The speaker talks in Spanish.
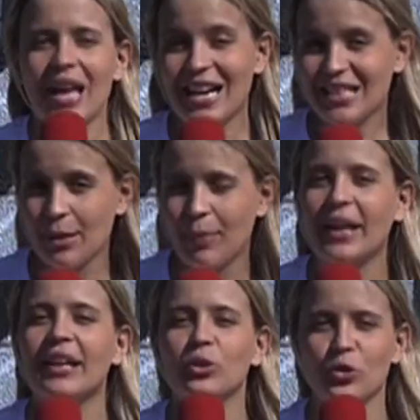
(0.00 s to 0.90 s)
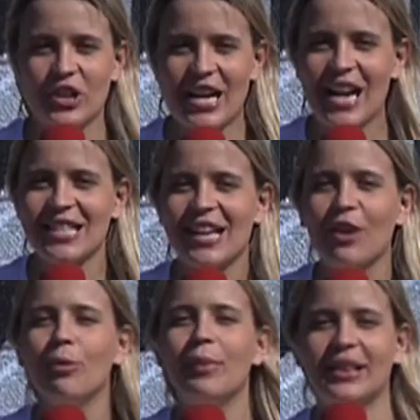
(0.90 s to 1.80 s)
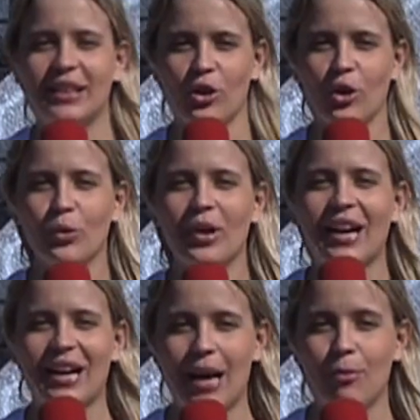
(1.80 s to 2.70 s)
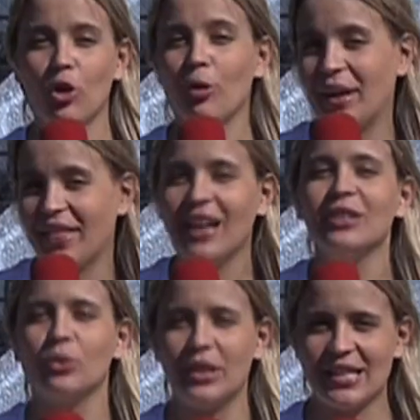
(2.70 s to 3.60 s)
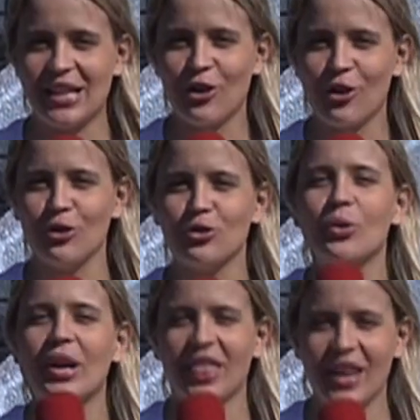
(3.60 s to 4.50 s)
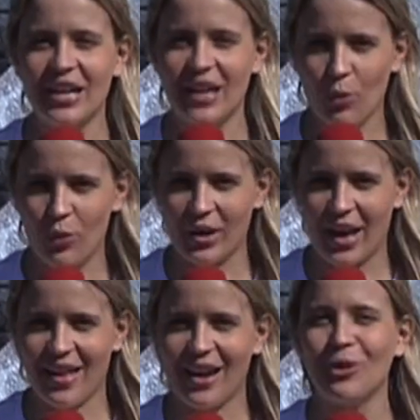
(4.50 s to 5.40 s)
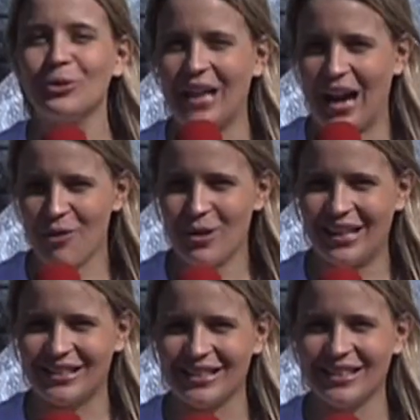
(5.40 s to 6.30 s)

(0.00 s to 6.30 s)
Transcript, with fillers: Elche Parque Industrial se ha convertido en un reclamo comercial y turístico con su recién inaugurada Ruta Outlet.